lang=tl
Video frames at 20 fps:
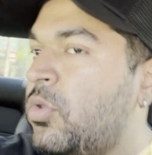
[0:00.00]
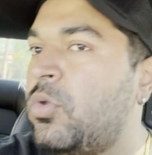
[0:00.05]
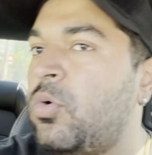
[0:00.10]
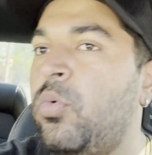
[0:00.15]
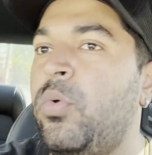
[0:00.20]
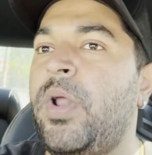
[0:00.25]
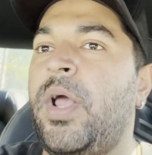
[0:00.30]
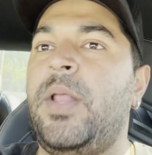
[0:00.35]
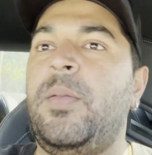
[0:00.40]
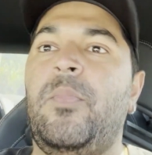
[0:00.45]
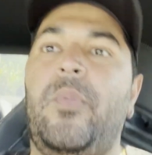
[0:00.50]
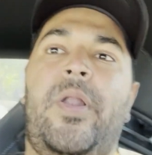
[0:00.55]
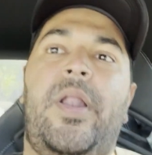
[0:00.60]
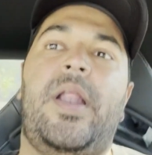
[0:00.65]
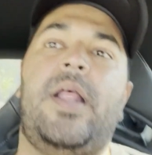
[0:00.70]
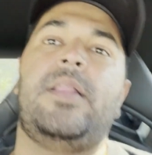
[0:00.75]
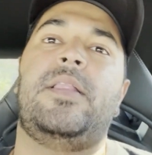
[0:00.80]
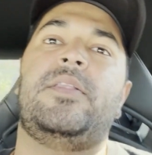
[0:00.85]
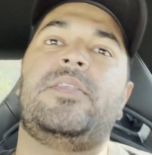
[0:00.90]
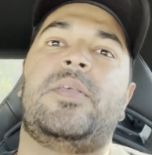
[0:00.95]
Unahin
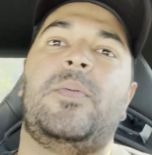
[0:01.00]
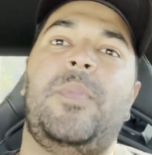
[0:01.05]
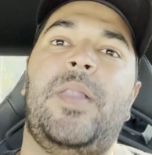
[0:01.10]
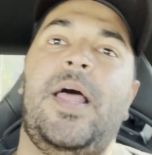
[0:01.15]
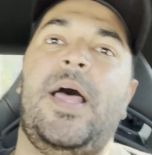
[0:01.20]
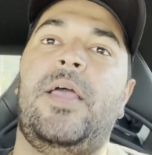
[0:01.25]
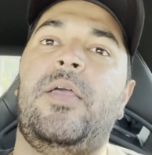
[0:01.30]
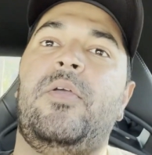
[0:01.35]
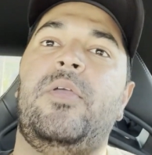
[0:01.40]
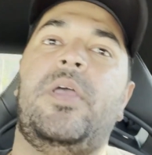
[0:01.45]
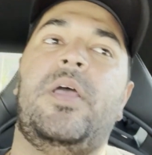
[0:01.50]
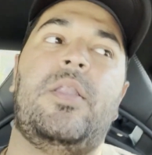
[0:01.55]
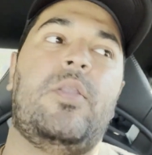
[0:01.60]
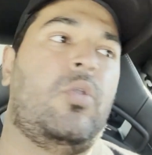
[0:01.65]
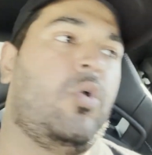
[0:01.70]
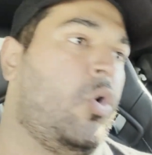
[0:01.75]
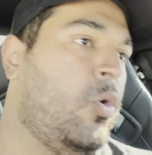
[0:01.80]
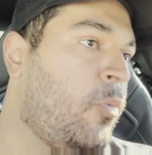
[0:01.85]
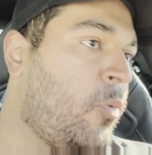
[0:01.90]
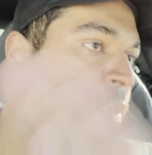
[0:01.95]
muna natin sa malayo yan,
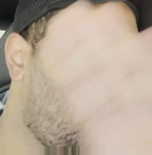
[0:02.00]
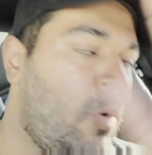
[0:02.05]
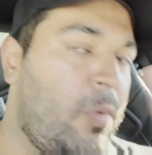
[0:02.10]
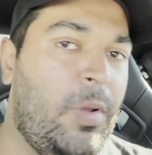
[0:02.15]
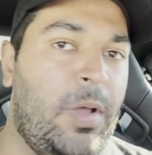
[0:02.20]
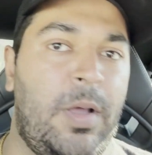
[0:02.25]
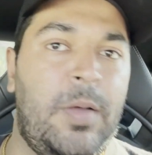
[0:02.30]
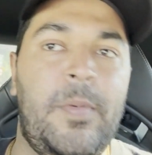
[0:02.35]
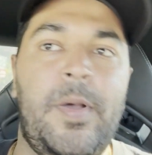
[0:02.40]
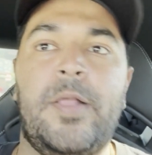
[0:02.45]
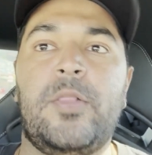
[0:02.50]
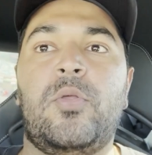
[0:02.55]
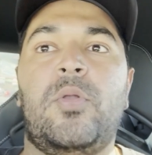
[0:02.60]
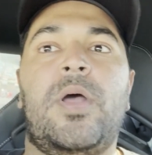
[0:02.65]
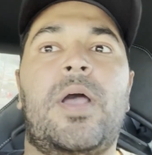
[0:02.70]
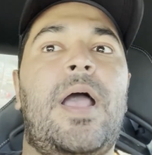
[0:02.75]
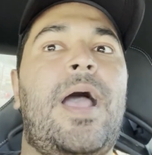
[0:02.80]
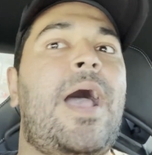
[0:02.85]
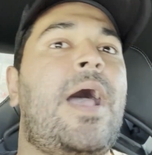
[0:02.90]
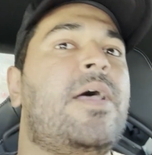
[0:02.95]
no problem. Ito
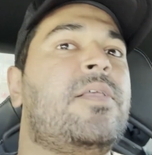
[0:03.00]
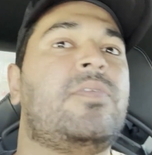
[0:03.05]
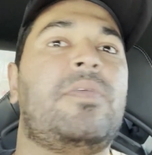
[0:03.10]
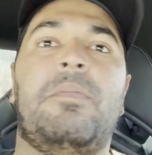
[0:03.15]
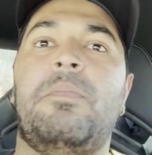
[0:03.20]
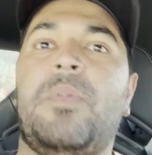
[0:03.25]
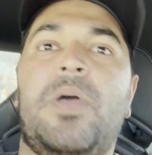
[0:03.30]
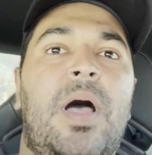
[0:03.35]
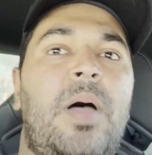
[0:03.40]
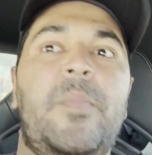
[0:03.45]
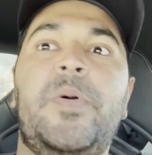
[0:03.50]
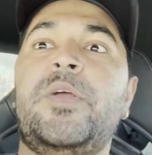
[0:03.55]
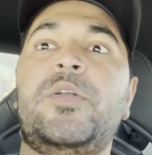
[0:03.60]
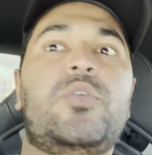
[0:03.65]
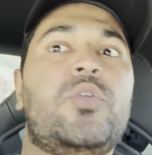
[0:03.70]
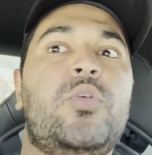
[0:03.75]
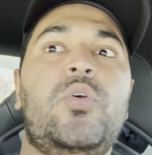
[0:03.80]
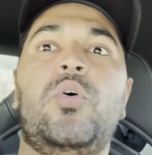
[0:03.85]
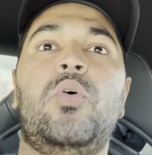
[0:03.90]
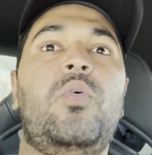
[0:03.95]
na guys, I'm coming
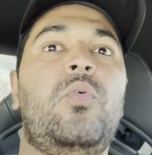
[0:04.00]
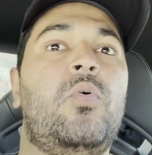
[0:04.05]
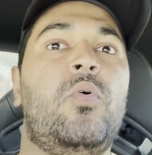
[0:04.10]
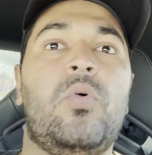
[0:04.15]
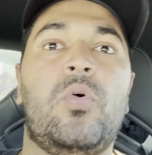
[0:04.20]
to you.